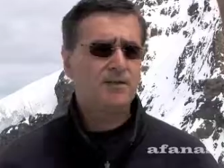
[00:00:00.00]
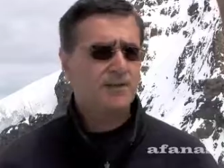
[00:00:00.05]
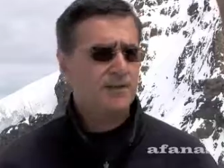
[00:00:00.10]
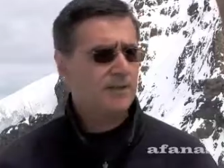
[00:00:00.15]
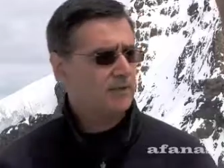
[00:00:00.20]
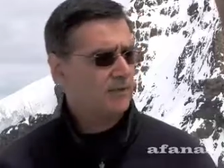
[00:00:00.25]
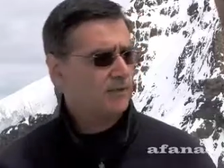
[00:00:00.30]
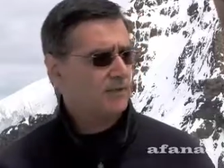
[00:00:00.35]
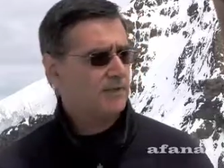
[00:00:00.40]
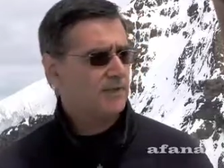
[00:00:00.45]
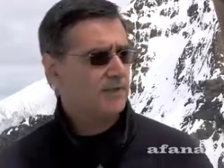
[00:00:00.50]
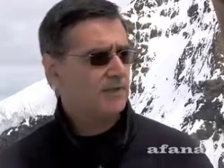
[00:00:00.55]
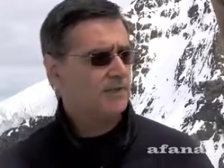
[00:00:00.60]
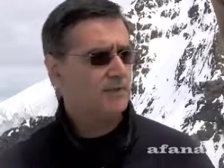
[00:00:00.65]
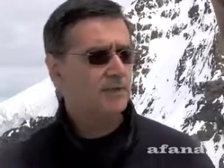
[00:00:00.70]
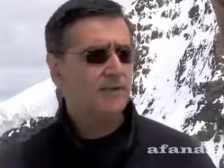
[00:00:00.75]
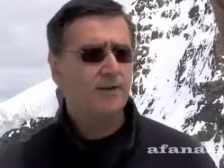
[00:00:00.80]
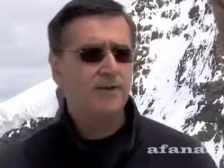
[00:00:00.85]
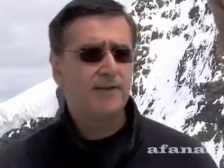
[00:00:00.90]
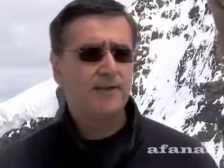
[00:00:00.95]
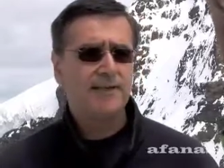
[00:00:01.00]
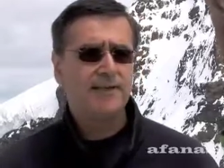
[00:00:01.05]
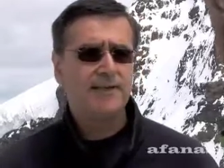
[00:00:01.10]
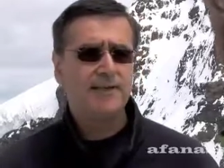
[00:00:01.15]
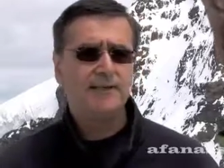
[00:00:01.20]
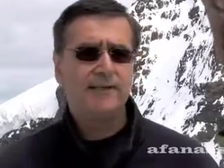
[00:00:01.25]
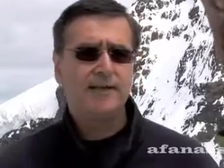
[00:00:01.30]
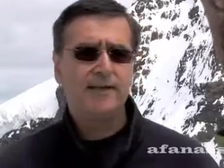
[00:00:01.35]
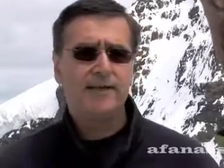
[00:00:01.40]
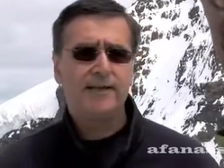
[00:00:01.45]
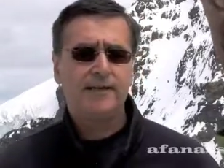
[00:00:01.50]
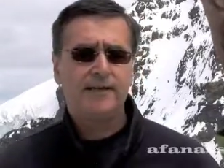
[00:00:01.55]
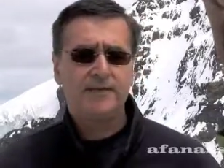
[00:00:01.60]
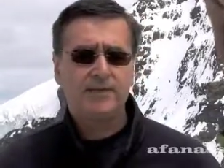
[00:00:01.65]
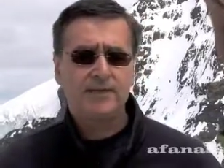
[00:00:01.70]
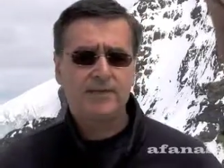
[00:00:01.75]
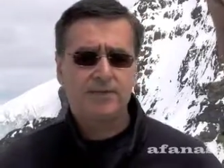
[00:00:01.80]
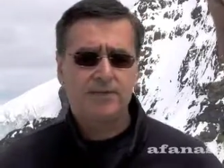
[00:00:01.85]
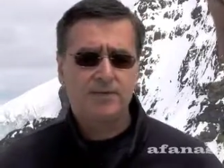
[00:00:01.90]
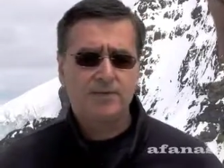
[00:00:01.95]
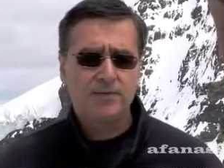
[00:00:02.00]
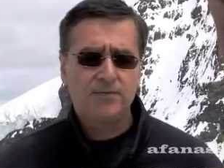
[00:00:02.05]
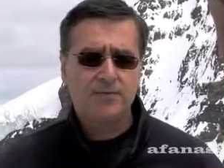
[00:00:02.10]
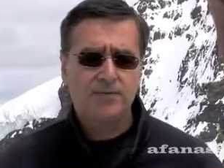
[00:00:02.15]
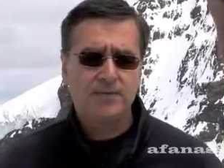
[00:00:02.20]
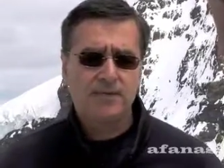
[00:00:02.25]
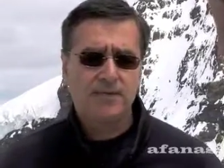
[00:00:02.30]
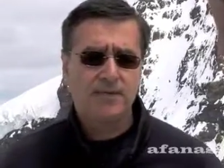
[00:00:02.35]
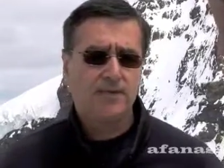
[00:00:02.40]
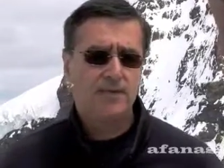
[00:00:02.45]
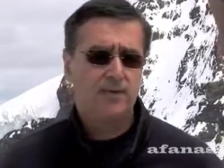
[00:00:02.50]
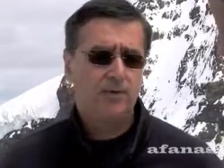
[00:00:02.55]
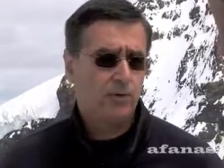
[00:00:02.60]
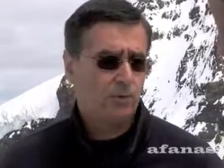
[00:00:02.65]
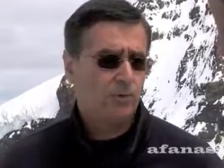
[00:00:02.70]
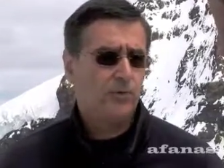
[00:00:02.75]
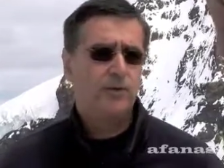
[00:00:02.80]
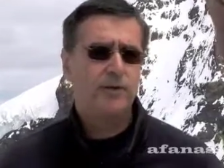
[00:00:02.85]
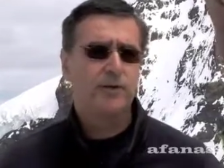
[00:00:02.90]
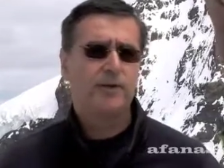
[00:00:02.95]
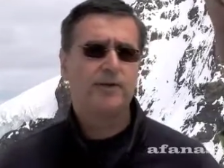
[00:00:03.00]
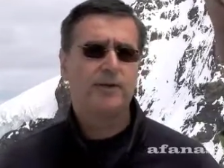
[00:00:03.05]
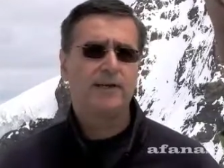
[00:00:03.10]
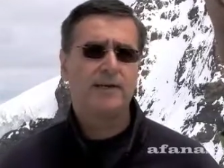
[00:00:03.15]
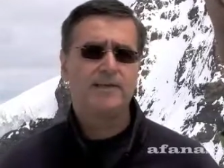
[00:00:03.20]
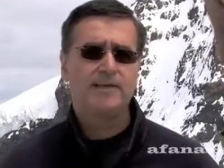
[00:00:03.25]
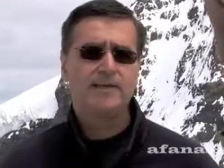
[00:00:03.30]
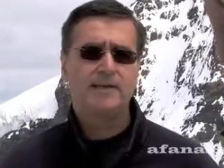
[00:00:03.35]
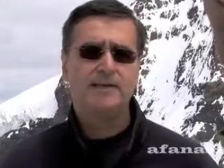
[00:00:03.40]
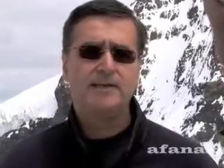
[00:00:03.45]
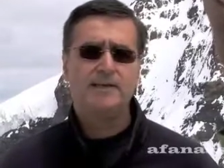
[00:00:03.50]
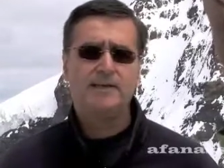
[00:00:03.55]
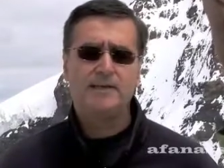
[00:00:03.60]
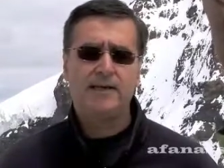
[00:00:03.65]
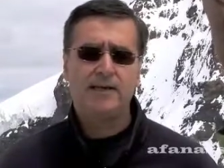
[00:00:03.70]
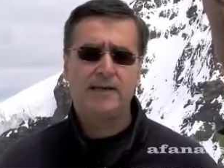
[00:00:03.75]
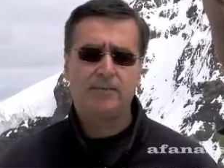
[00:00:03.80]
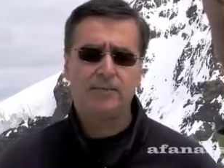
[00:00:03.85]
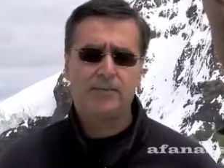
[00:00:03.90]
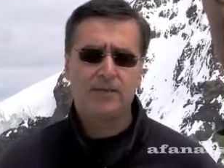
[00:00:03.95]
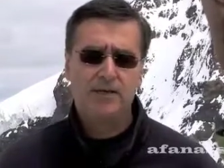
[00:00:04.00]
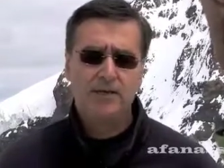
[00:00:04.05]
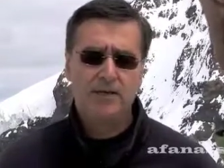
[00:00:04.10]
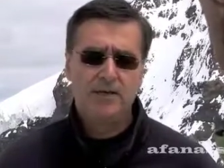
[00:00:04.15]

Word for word: en ce qui concerne ce grand glacier d'Aletsch, euh, comme c'est le plus grand glacier des Alpes,